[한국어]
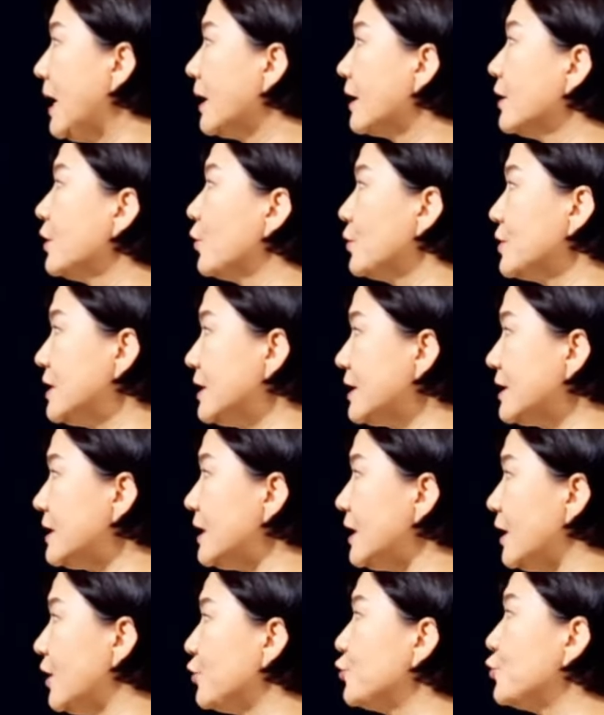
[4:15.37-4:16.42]
그리고
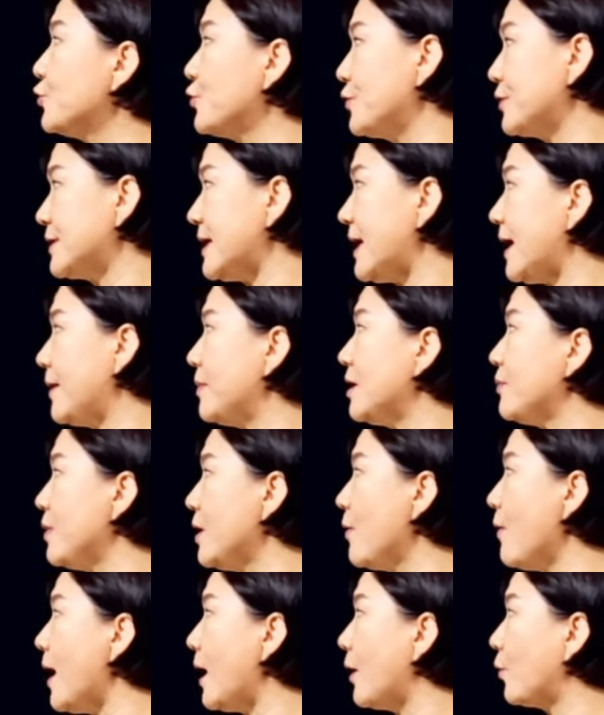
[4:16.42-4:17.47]
즉시 중국 사람을
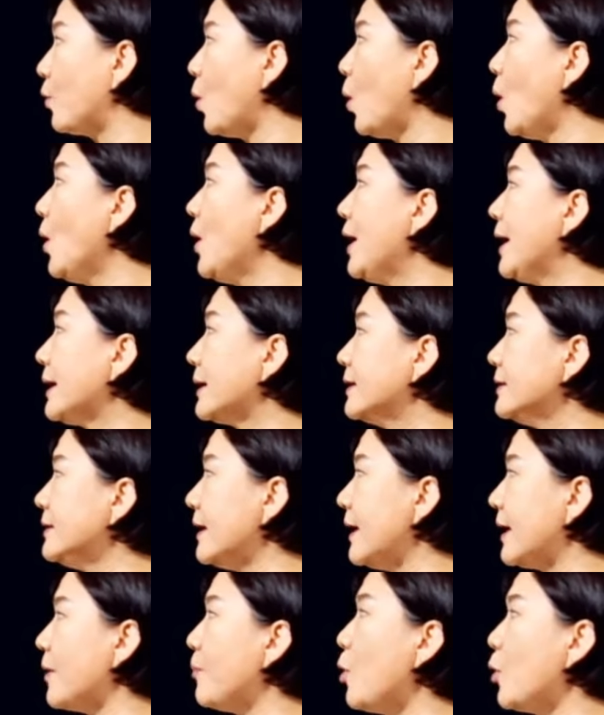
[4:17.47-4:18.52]
미워하고
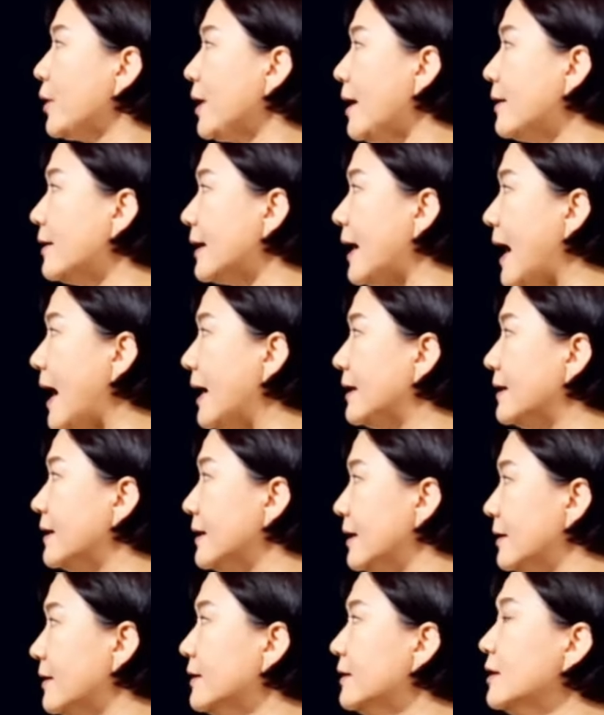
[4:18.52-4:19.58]
그들에게 폭행을 가하는
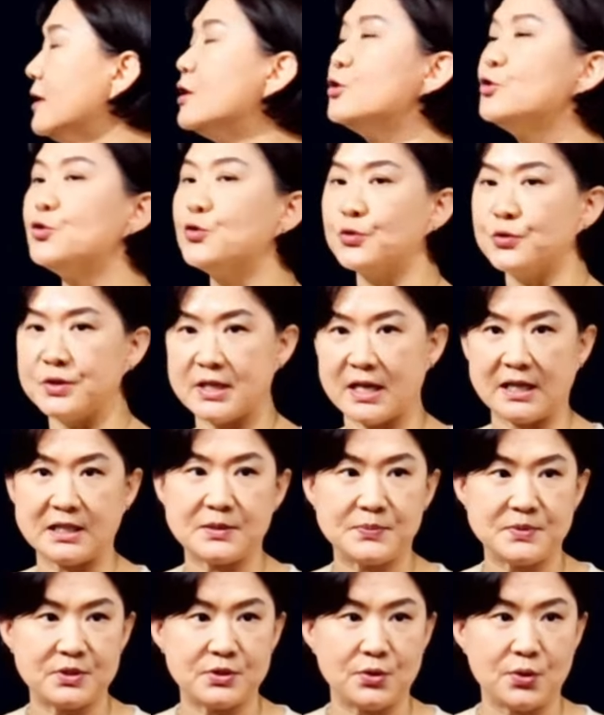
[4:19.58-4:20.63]
일은
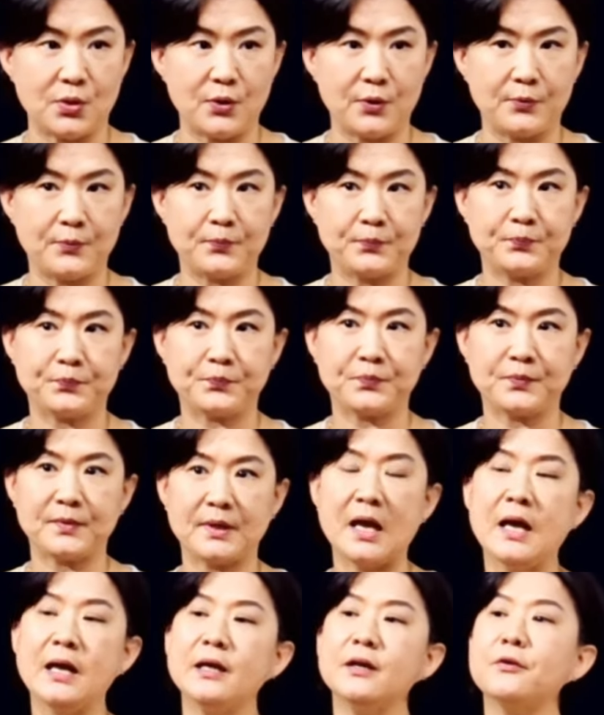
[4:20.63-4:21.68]
중지하십시오.
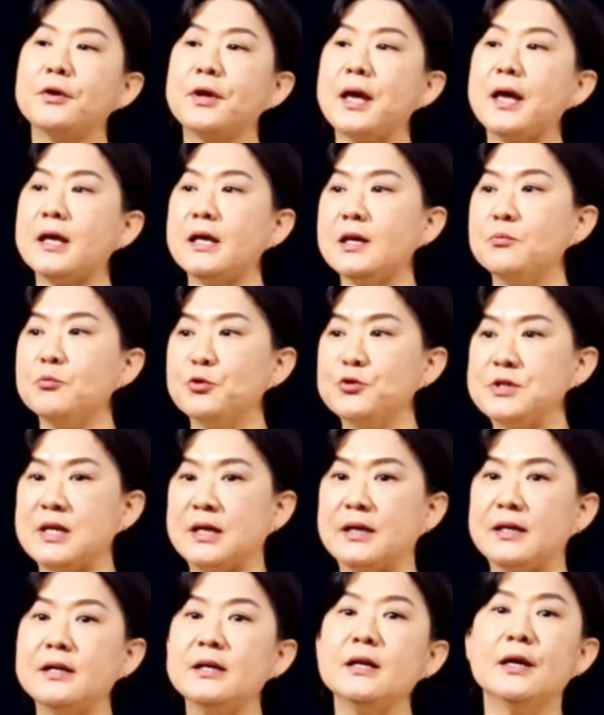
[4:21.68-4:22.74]
이렇게 이
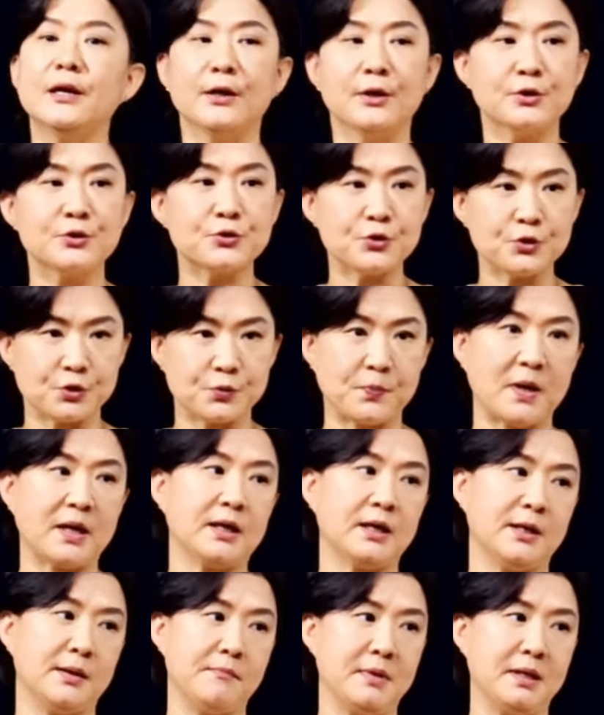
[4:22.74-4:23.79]
문제를
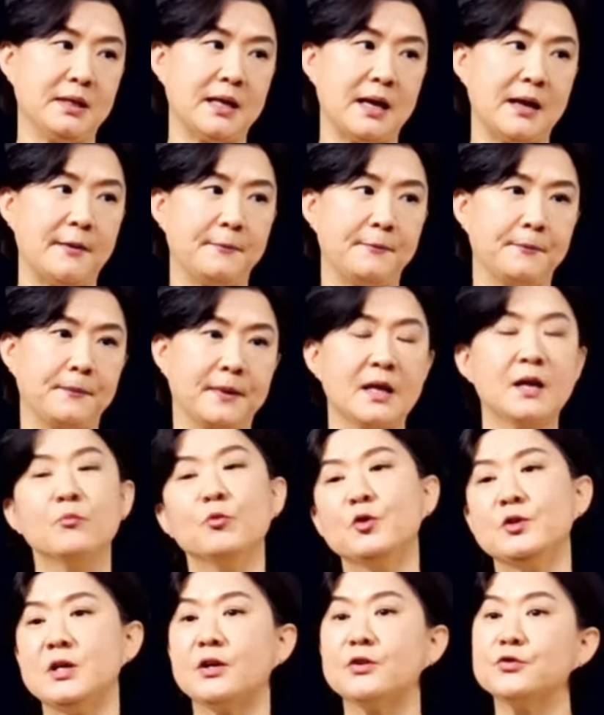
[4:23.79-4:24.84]
수습하게 됩니다. 이
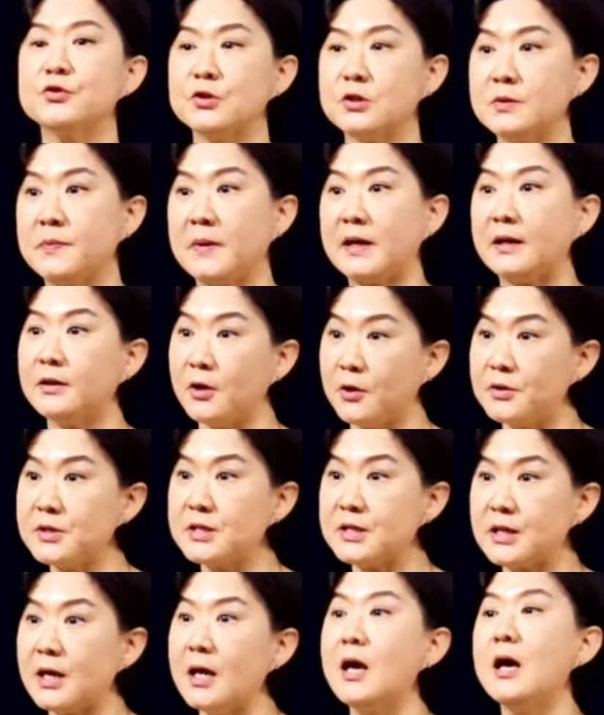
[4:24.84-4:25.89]
문제를 수습하는데
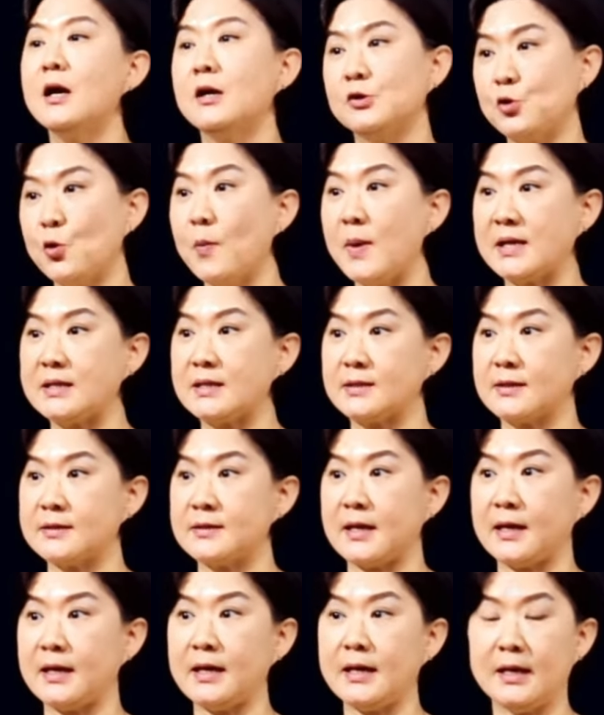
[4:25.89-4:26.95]
역시 조만식
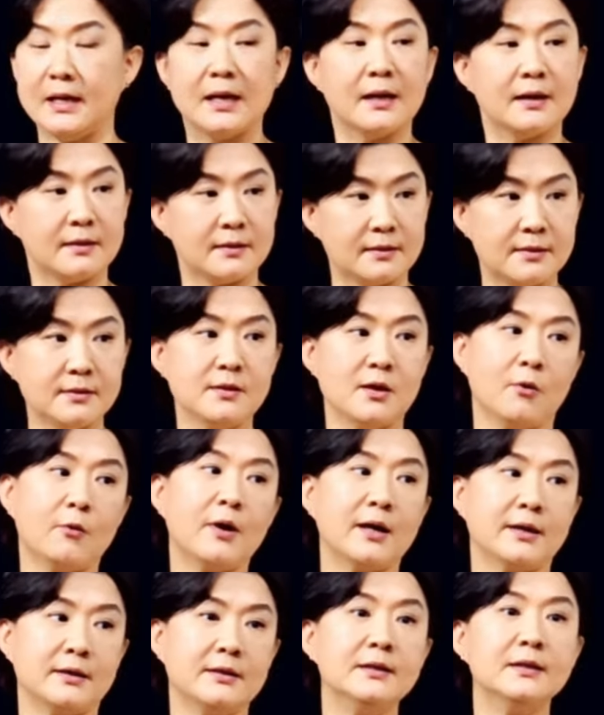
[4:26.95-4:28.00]
선생이 큰
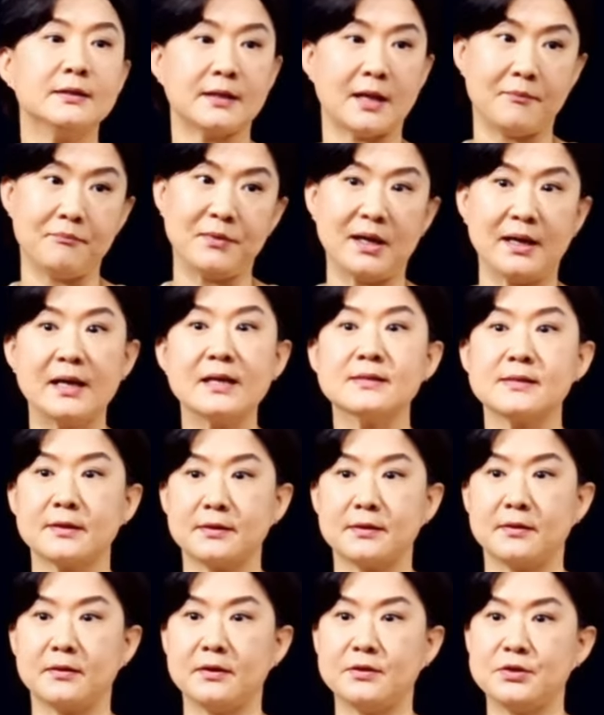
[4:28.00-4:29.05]
역할을
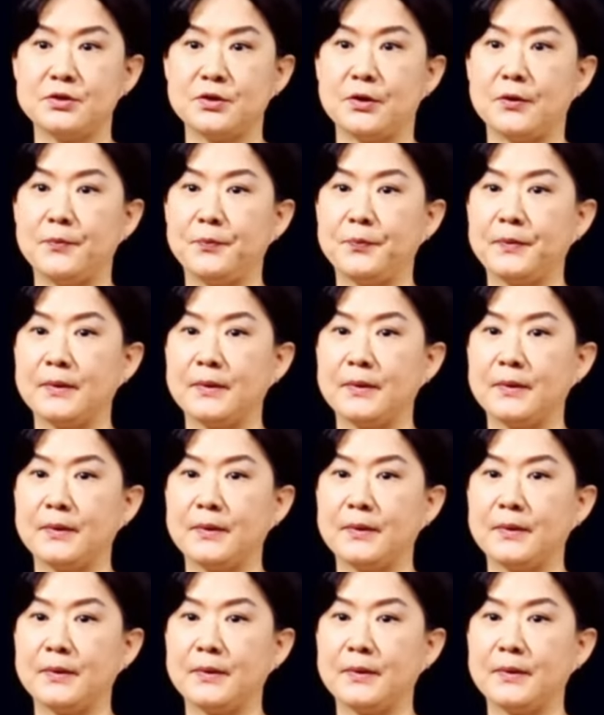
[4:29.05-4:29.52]
담당했었던 거죠.